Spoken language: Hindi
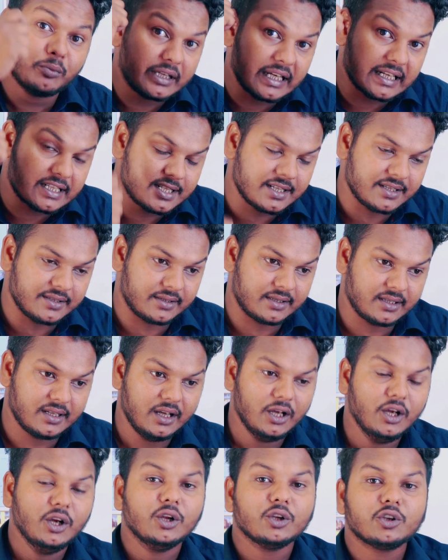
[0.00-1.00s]
तुम क्या चीज़
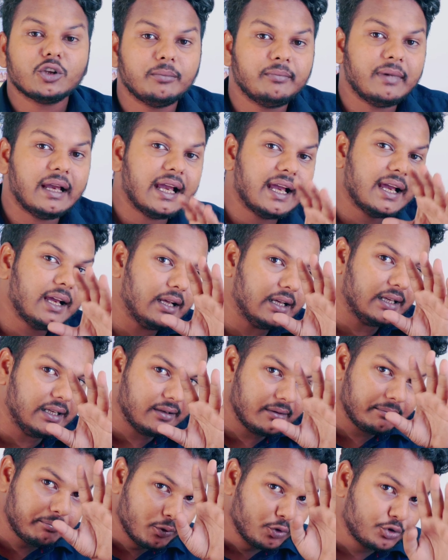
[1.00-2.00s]
तो मैं
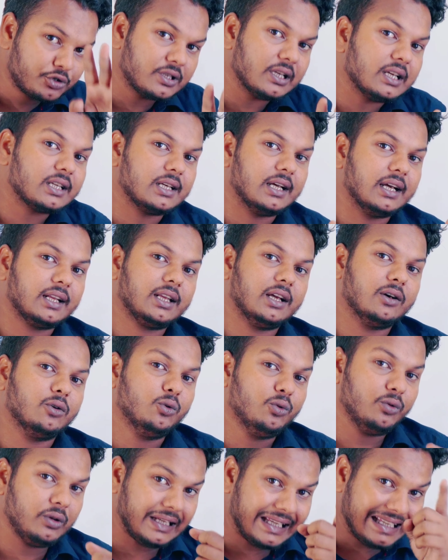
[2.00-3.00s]
पूछना चाहता
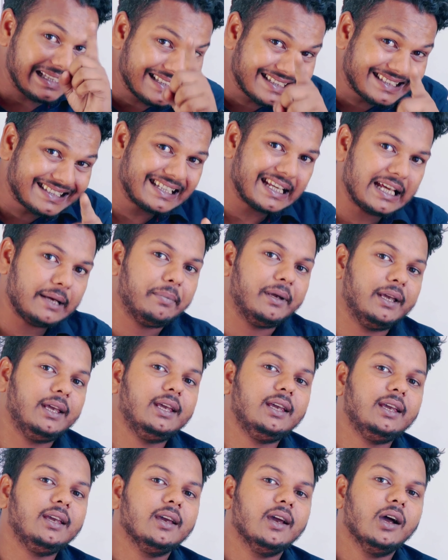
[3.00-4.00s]
हूं इससे भी
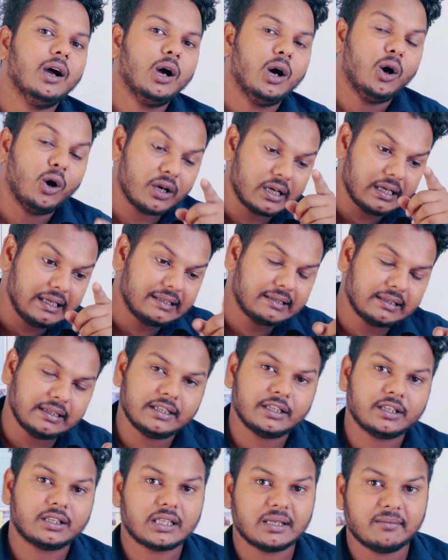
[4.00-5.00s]
और इसके
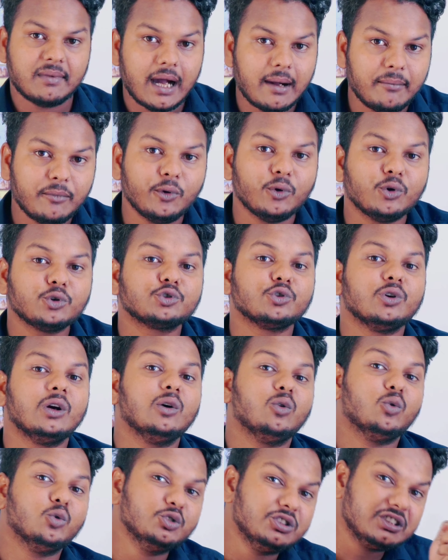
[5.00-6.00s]
जैसे तमाम लोग जो
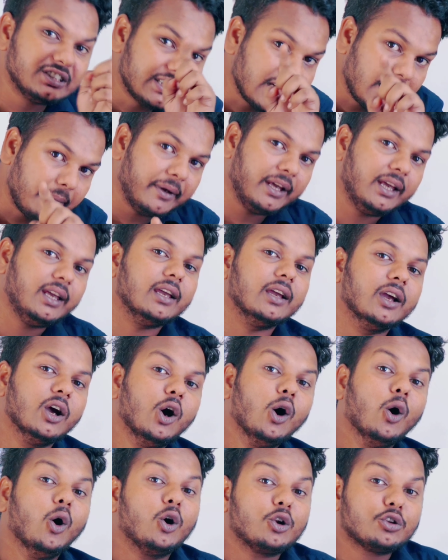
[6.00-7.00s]
हैं उनसे भी
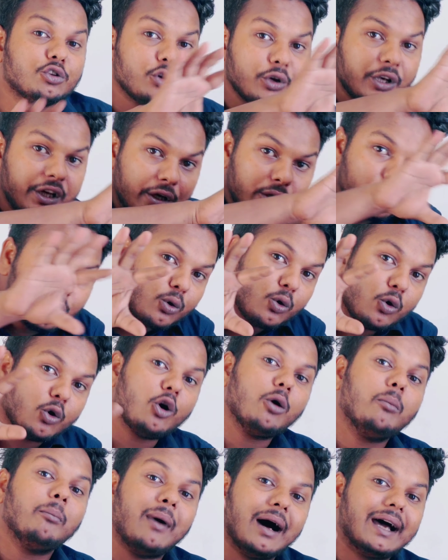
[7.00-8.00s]
और जो इन लोगों
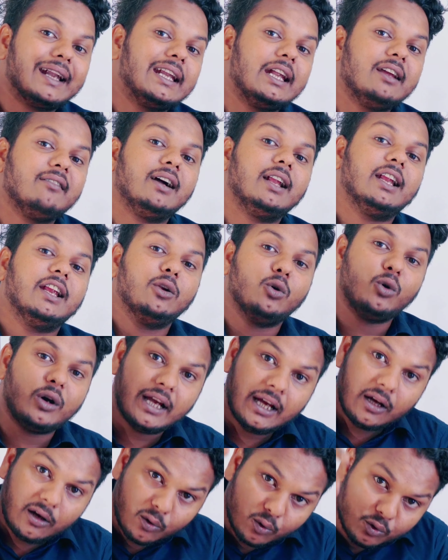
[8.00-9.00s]
को मानने वाले लोग
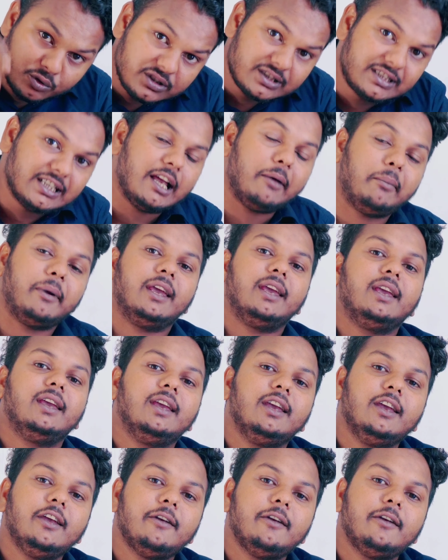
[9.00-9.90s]
हैं उनसे भी